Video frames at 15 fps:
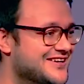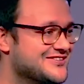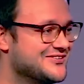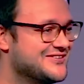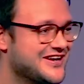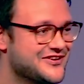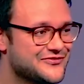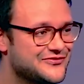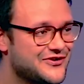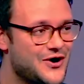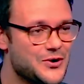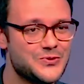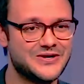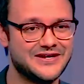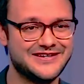so deine
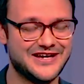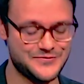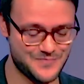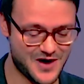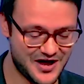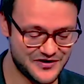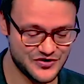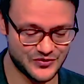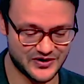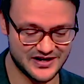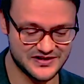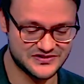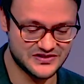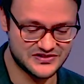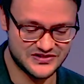Frau oder dein Mann?
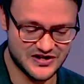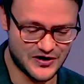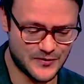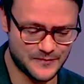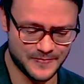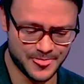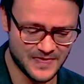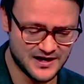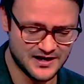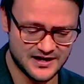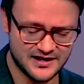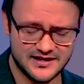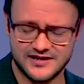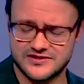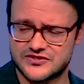Oder ist es ähm,
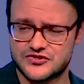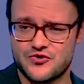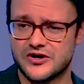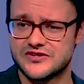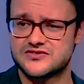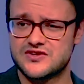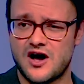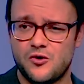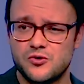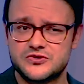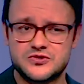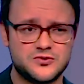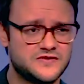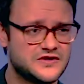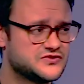ja, das neueste
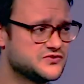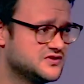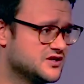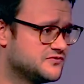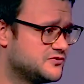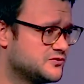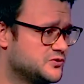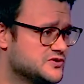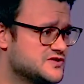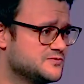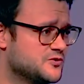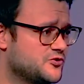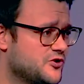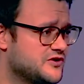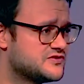Auto, was du dir vor
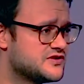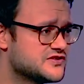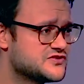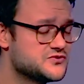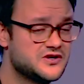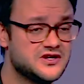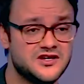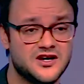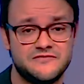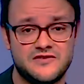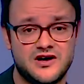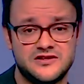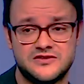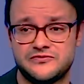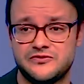kurzem gegönnt hast oder
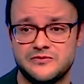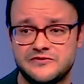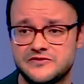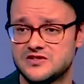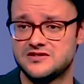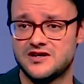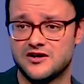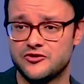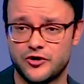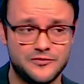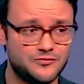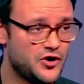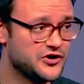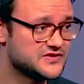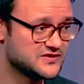irgendwann in 50 Jahren
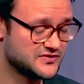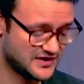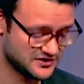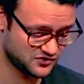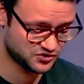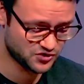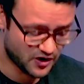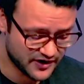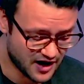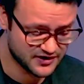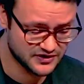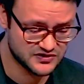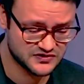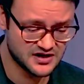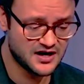gönnen möchtest, weil es so teuer
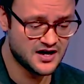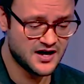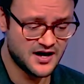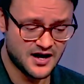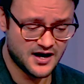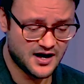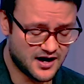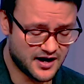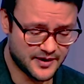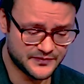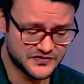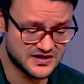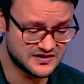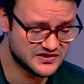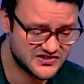ist?
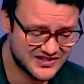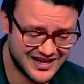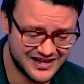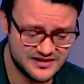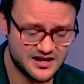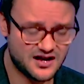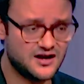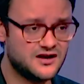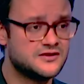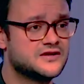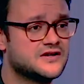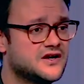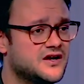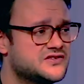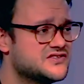Ähm, sind es Kinder?
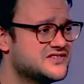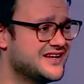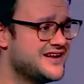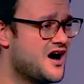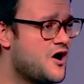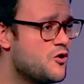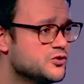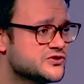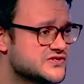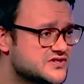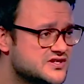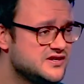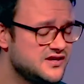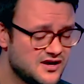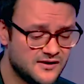Ist es ein
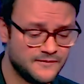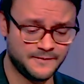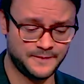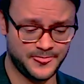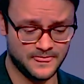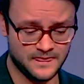Haustier?